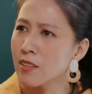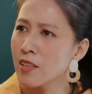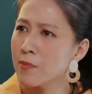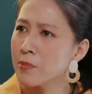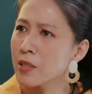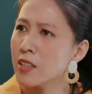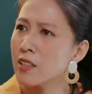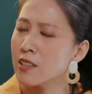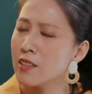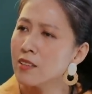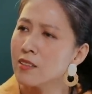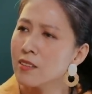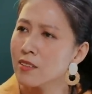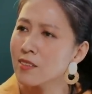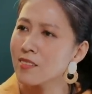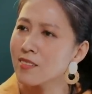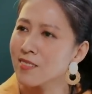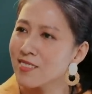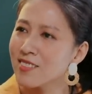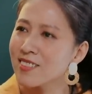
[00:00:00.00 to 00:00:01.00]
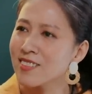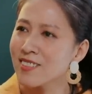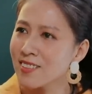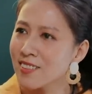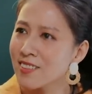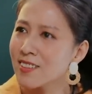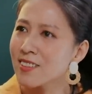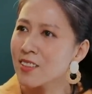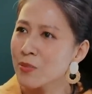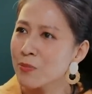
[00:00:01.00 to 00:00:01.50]
Em nghĩ
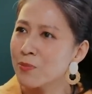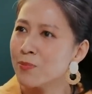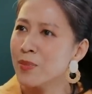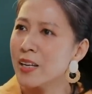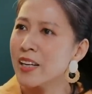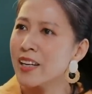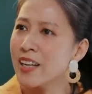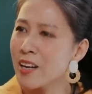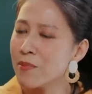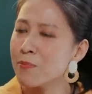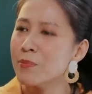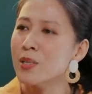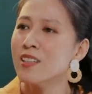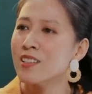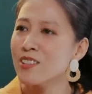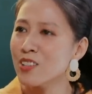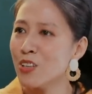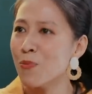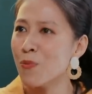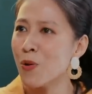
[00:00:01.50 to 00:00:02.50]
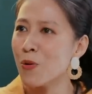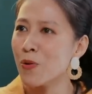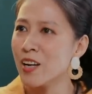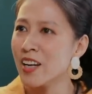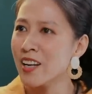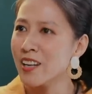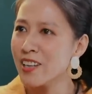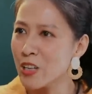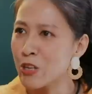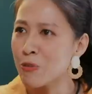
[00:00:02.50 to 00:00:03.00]
mình đang bước vô
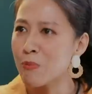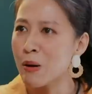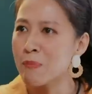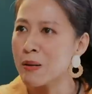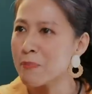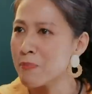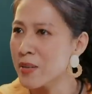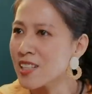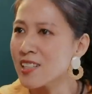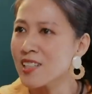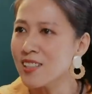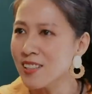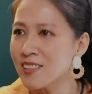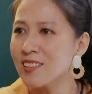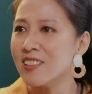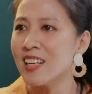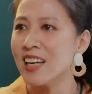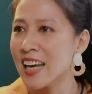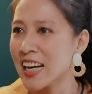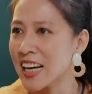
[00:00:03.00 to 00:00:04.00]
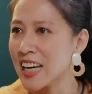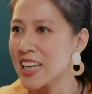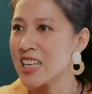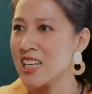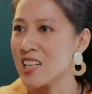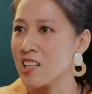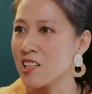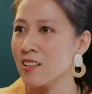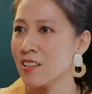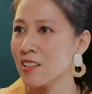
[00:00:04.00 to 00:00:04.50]
một cái điều mà mình biết trước nó là cái
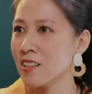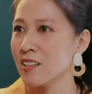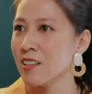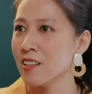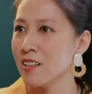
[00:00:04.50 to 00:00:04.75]
gì rồi,